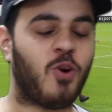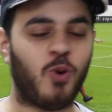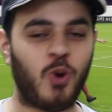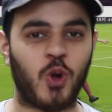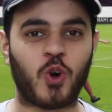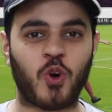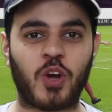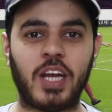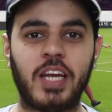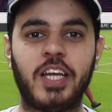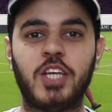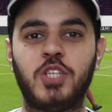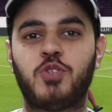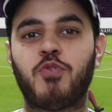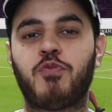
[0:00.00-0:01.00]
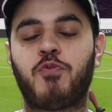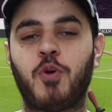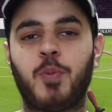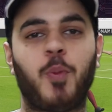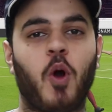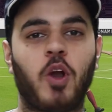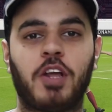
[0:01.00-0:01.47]
उन लोगों के लिए जो
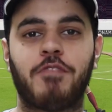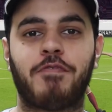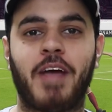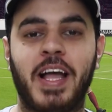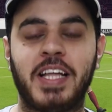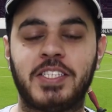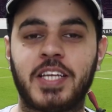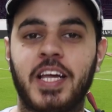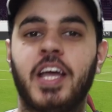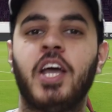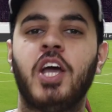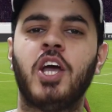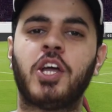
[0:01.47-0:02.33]
फुटबॉल के फैंस हैं